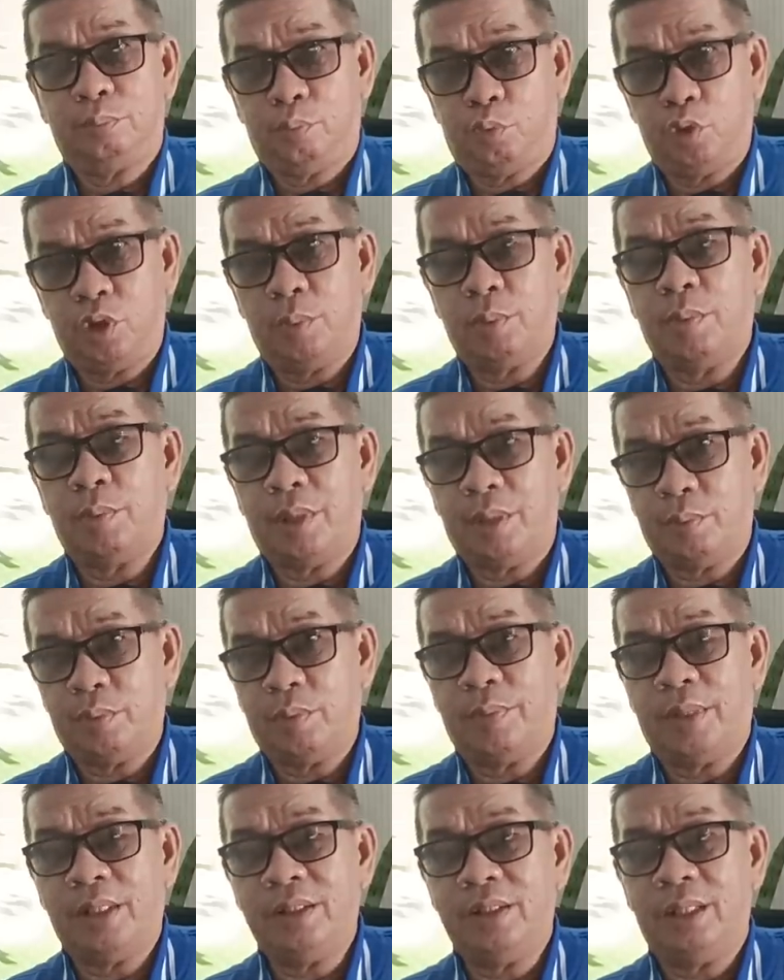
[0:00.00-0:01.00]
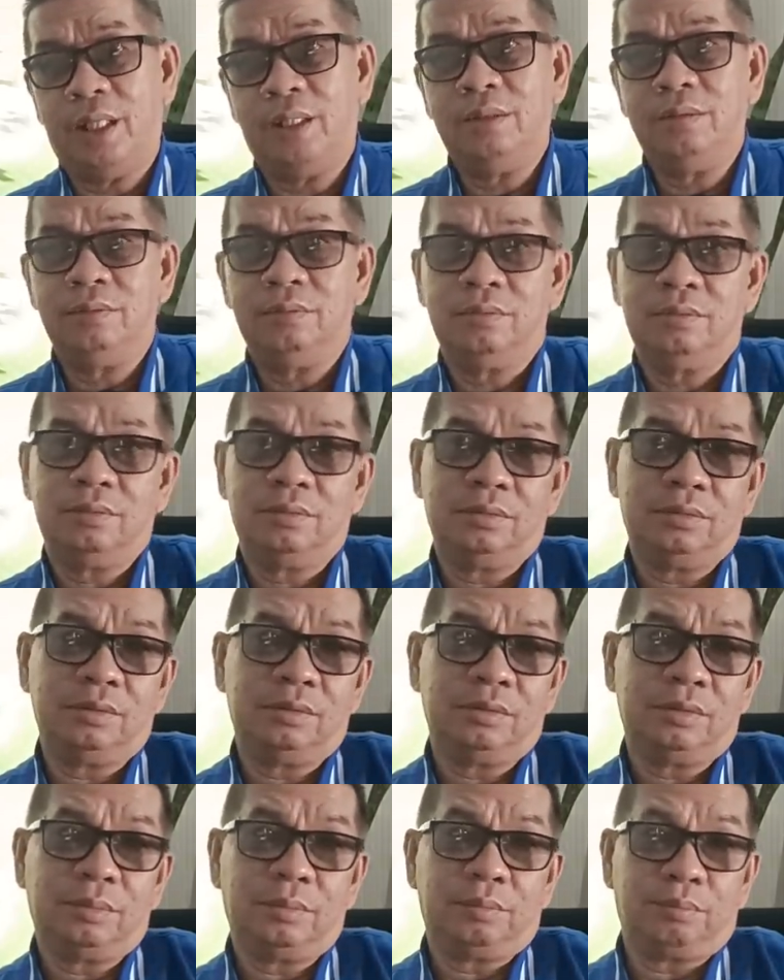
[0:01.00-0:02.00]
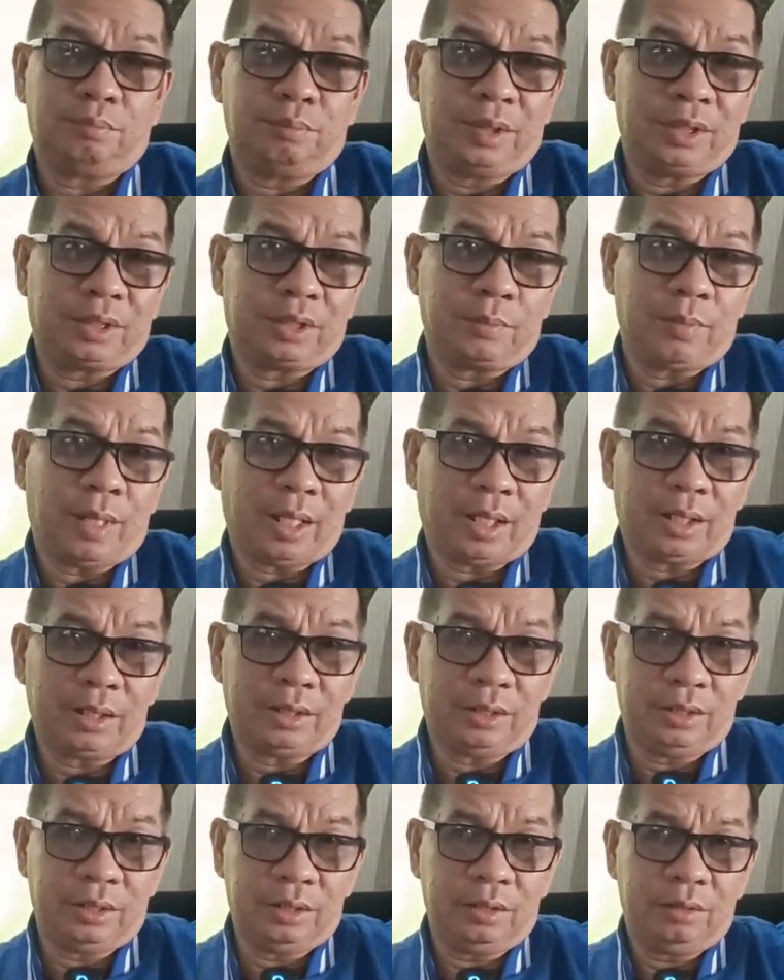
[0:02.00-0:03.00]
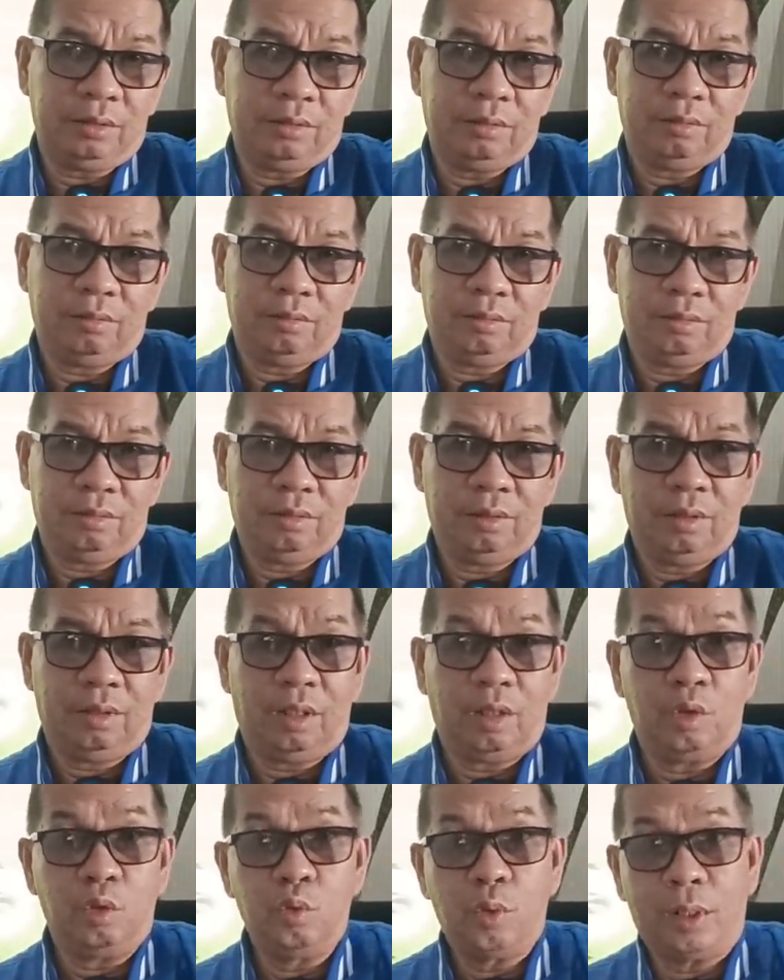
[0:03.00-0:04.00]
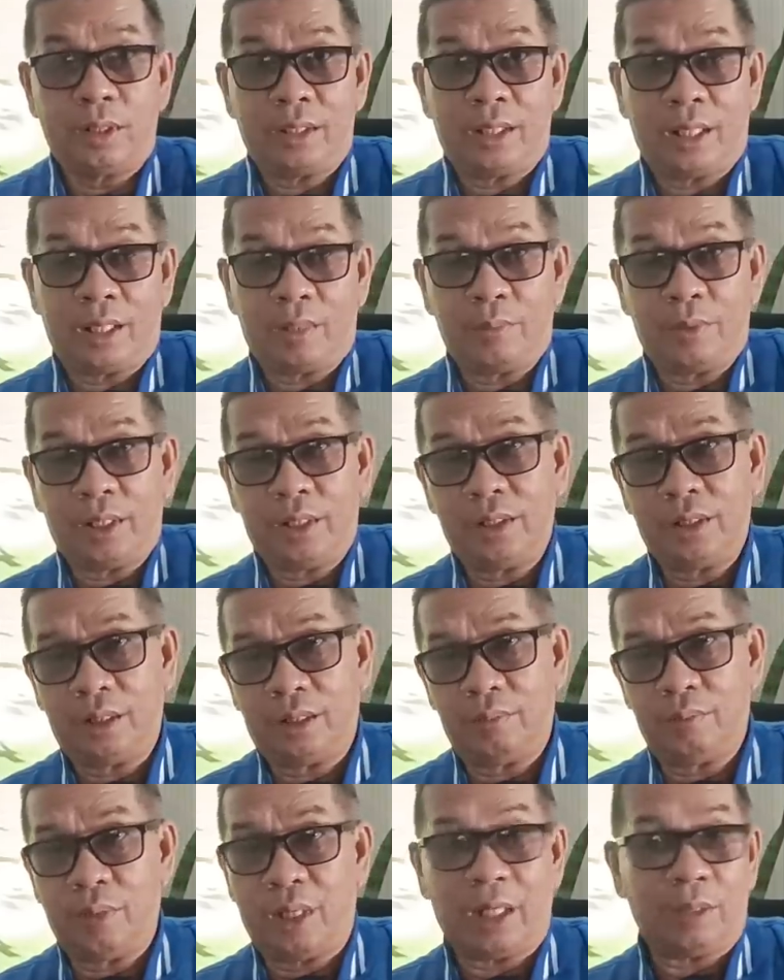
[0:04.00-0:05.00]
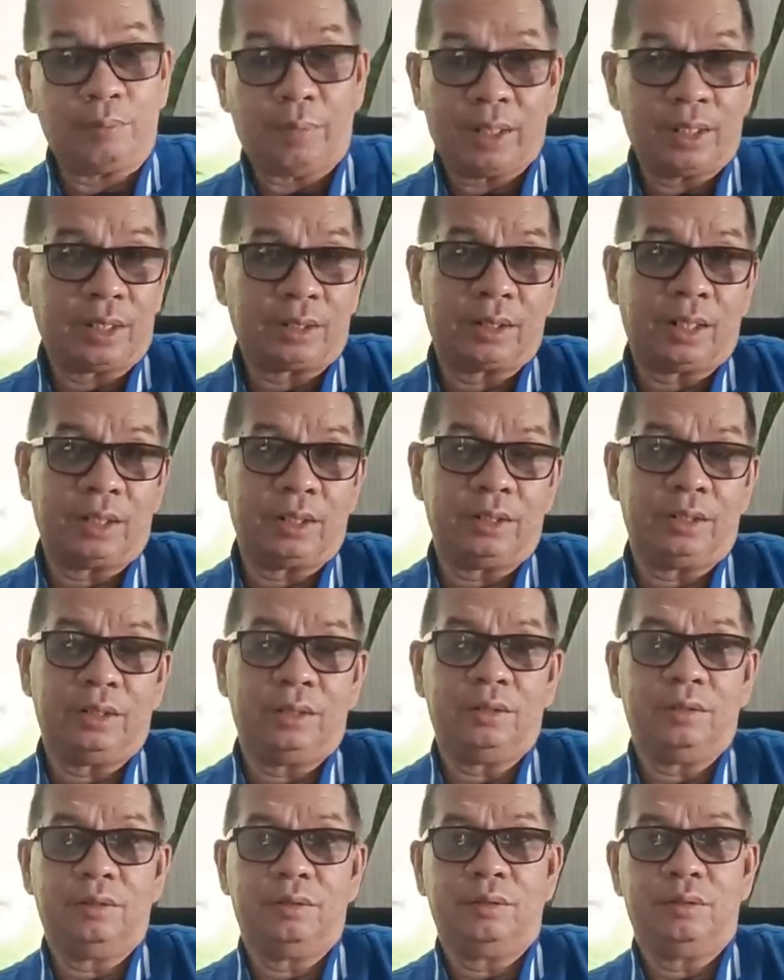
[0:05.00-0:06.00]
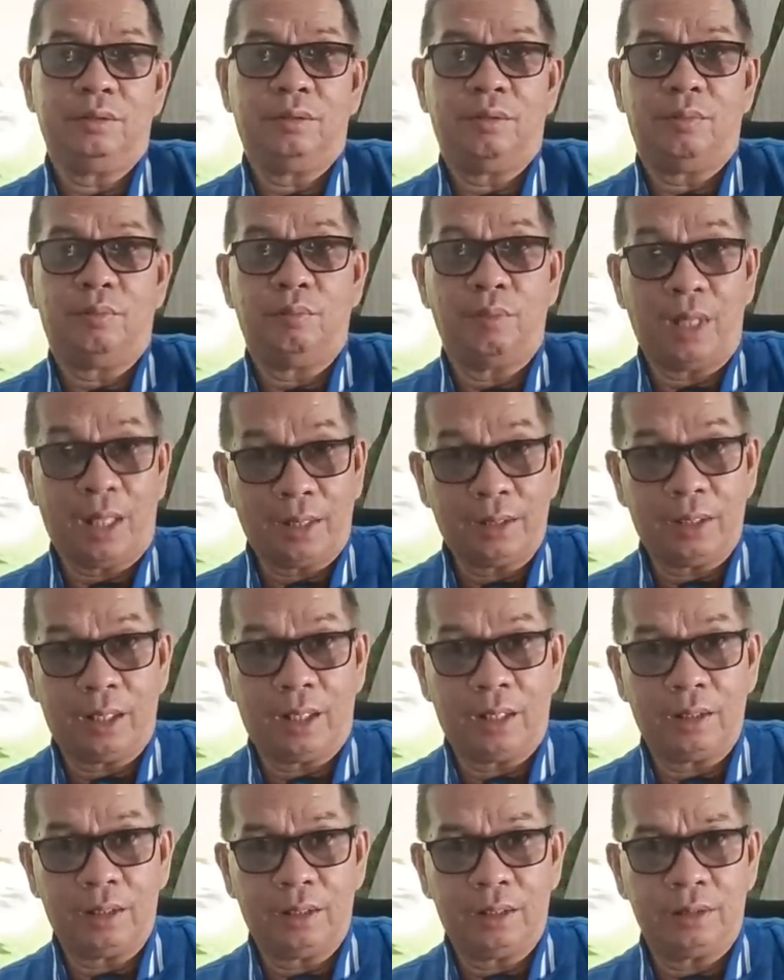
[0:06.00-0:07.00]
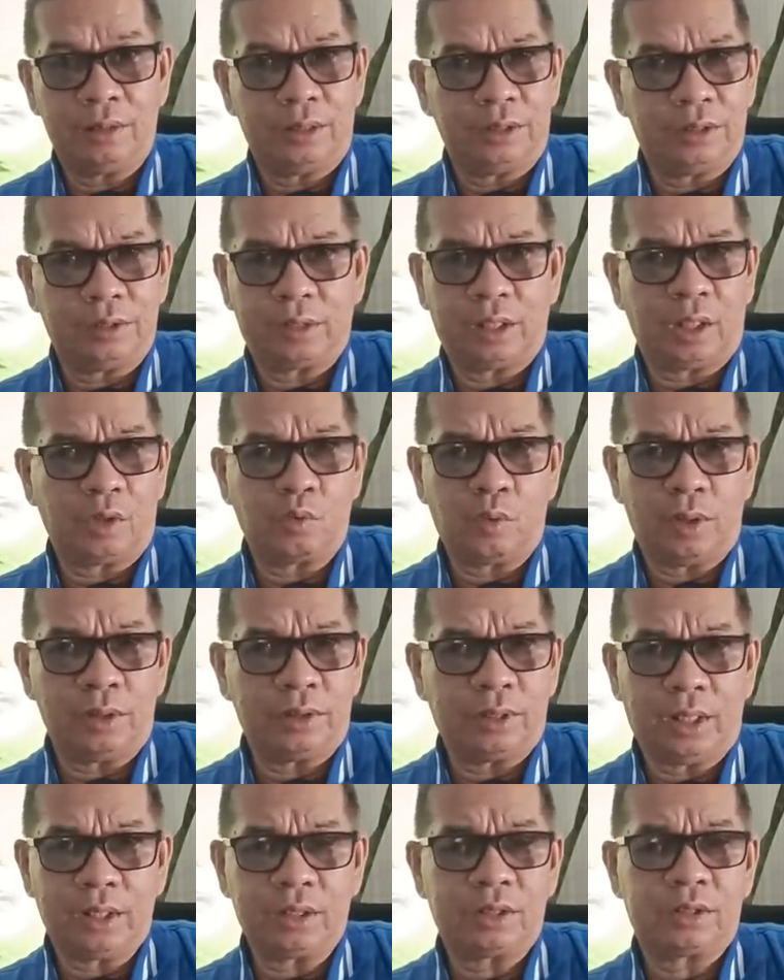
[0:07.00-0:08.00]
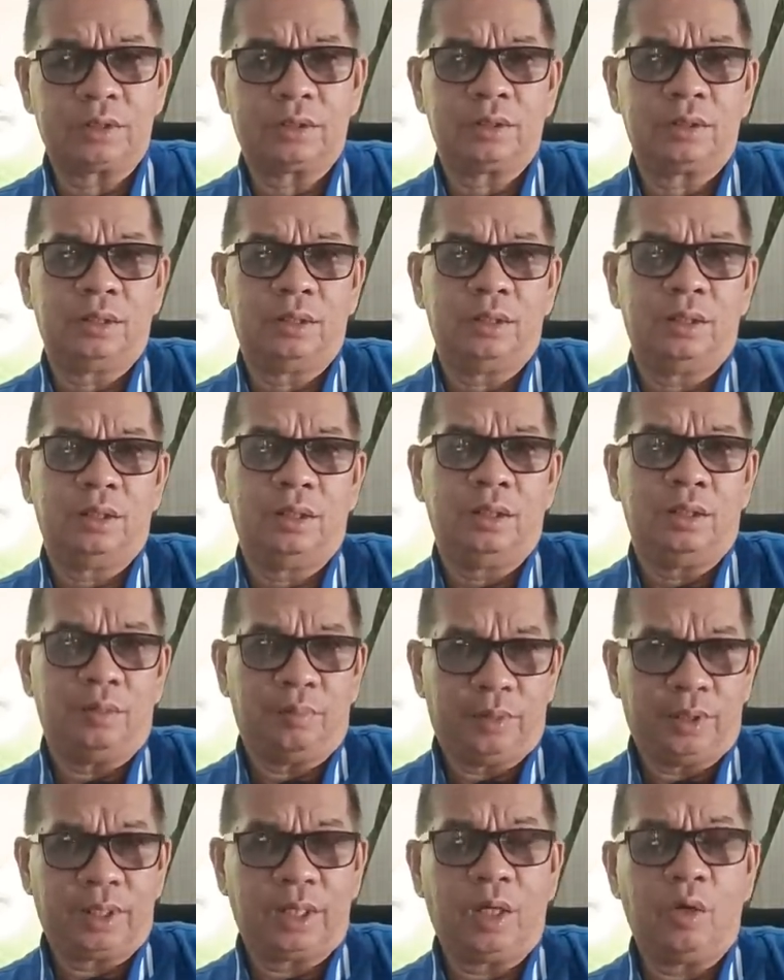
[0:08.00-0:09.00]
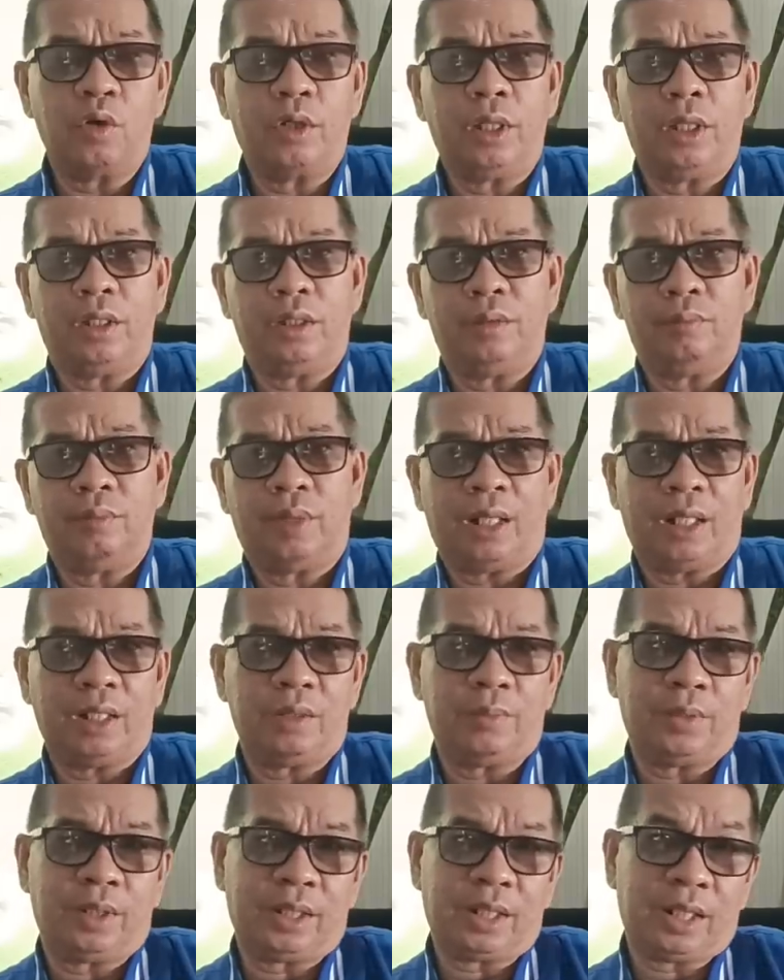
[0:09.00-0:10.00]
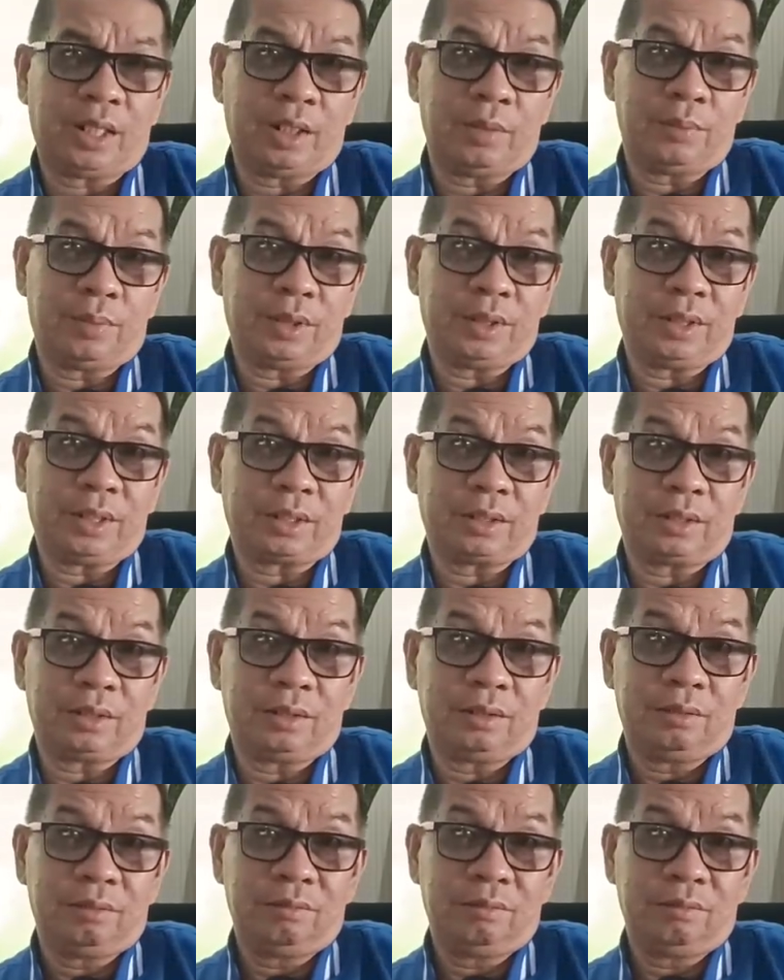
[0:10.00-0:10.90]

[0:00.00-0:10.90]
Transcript: punya pemain-pemain yang bertebaran di luar negara mereka, bahkan banyak dari Belanda. Jadi secara kualitas mereka oke, okay. makanya mereka ada di peringkat